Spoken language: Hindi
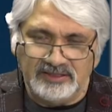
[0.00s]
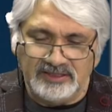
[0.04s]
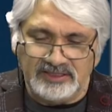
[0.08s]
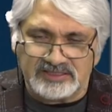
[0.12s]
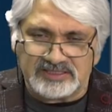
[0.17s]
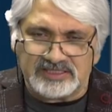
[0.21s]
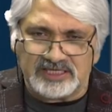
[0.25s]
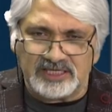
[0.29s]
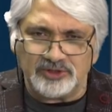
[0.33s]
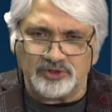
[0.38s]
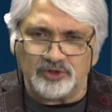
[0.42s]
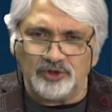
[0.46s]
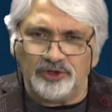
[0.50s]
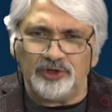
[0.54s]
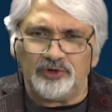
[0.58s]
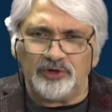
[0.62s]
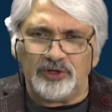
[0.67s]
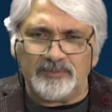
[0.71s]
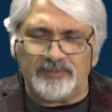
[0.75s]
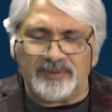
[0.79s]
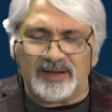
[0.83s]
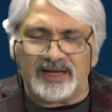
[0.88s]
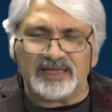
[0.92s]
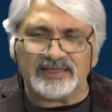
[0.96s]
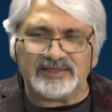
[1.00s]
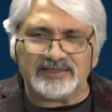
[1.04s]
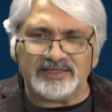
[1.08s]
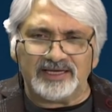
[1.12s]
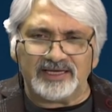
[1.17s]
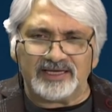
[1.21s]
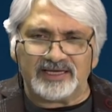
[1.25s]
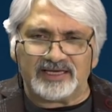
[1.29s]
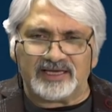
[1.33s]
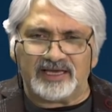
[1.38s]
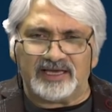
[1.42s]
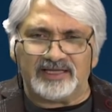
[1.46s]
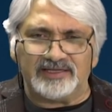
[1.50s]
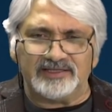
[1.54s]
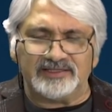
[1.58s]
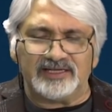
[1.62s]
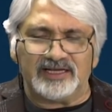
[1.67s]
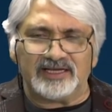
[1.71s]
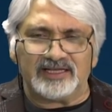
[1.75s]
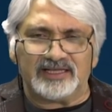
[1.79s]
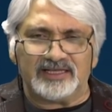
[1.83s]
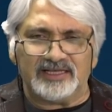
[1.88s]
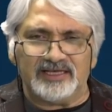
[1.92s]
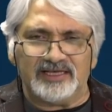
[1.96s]
इससे जुड़ी हुई बात है
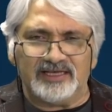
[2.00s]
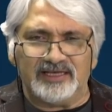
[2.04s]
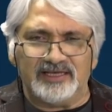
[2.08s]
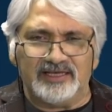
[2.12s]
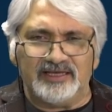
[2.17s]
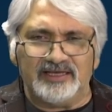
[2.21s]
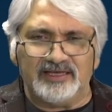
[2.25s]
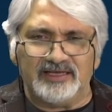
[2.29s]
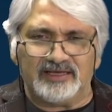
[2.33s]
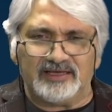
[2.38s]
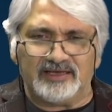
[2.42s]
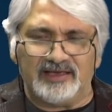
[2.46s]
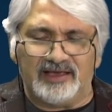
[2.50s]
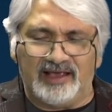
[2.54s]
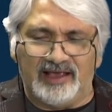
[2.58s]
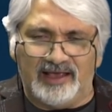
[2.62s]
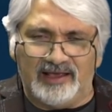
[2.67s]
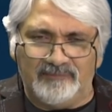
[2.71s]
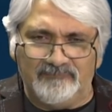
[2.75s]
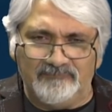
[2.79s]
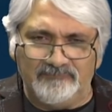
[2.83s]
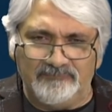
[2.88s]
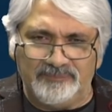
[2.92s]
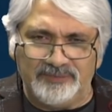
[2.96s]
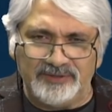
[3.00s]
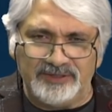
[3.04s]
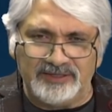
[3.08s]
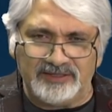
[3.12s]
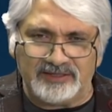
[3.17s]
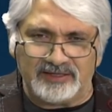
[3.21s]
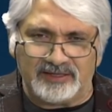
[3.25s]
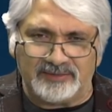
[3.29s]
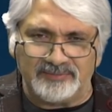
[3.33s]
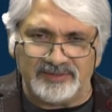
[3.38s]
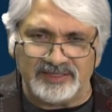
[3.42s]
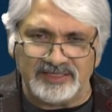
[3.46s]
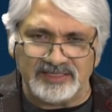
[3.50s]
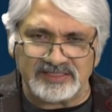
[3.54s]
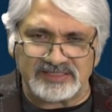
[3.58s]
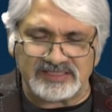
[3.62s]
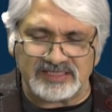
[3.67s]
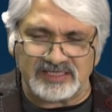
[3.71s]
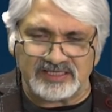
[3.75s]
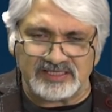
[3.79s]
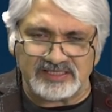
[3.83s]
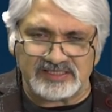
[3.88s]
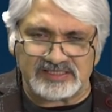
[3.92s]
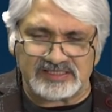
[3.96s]
कनाडा के एक एमपी रमेश
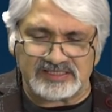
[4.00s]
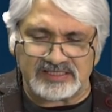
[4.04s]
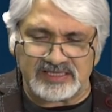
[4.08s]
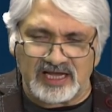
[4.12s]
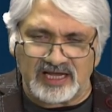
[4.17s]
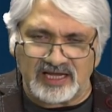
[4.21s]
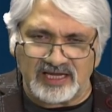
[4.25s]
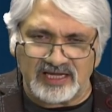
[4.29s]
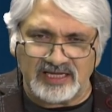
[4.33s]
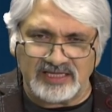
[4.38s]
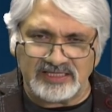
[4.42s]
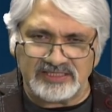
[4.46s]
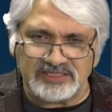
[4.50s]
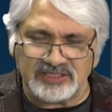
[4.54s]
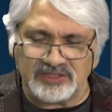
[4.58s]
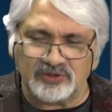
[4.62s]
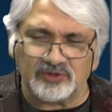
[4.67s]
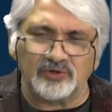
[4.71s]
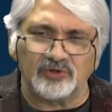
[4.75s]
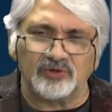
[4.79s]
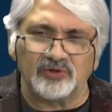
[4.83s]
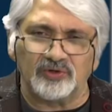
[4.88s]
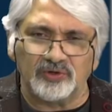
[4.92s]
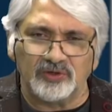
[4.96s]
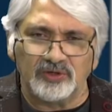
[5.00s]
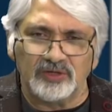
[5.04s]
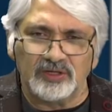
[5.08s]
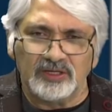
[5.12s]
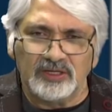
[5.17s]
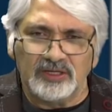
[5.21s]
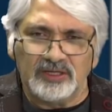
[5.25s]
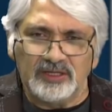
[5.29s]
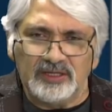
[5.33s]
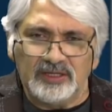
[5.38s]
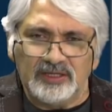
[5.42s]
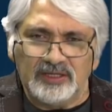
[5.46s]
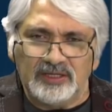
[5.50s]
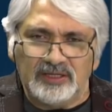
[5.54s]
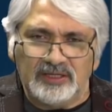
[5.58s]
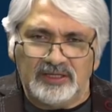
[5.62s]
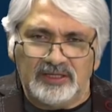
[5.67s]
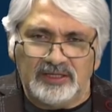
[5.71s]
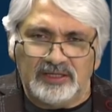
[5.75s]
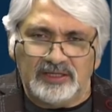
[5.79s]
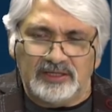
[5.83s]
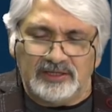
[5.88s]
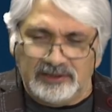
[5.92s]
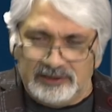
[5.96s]
सिंह सांगा जी को
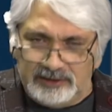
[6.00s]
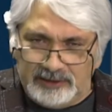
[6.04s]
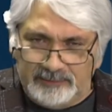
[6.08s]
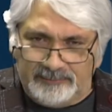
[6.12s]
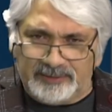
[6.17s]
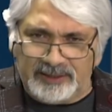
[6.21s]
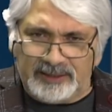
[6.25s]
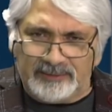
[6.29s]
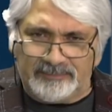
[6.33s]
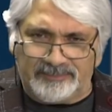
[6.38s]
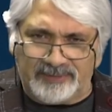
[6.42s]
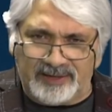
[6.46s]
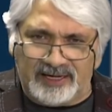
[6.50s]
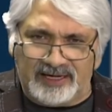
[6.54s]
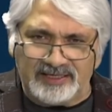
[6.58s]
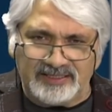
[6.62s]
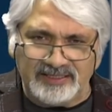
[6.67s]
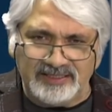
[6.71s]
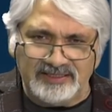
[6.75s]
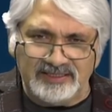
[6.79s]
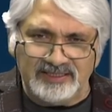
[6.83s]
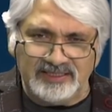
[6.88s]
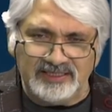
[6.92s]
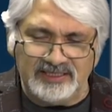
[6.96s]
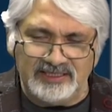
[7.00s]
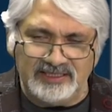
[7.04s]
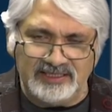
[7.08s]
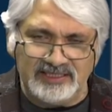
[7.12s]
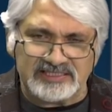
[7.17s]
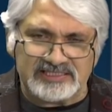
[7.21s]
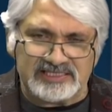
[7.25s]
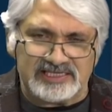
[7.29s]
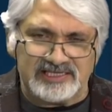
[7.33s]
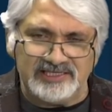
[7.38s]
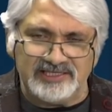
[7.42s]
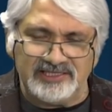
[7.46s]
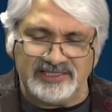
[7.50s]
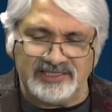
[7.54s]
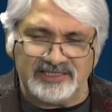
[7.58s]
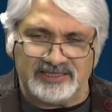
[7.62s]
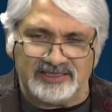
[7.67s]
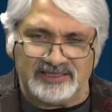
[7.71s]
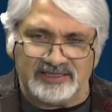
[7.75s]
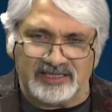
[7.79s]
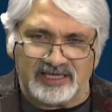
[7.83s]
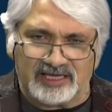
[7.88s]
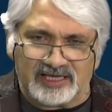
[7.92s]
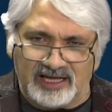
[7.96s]
लिबरल पार्टी ने इसलिए
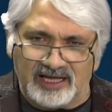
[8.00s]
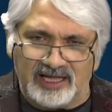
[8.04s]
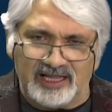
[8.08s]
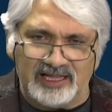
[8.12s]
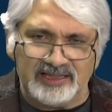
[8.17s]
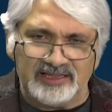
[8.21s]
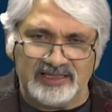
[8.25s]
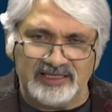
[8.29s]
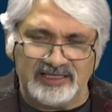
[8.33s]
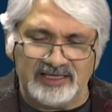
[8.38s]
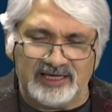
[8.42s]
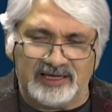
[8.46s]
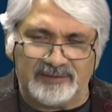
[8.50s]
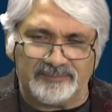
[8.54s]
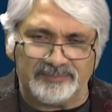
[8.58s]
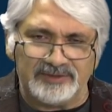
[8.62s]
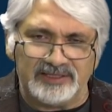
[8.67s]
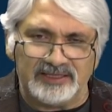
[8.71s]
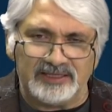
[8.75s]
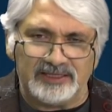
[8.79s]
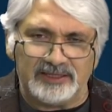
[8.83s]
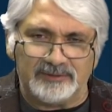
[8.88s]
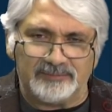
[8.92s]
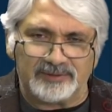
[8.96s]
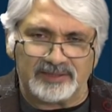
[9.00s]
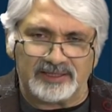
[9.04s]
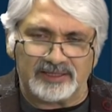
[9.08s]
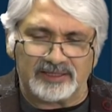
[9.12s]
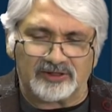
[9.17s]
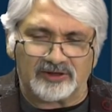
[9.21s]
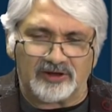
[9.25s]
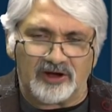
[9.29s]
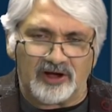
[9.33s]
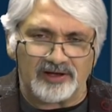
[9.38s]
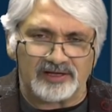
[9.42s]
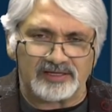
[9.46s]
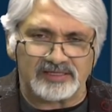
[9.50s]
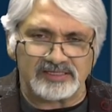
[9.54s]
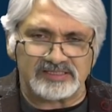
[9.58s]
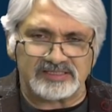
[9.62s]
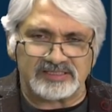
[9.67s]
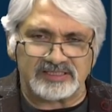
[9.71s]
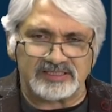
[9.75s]
निकाल दिया अपनी लिबरल कॉकस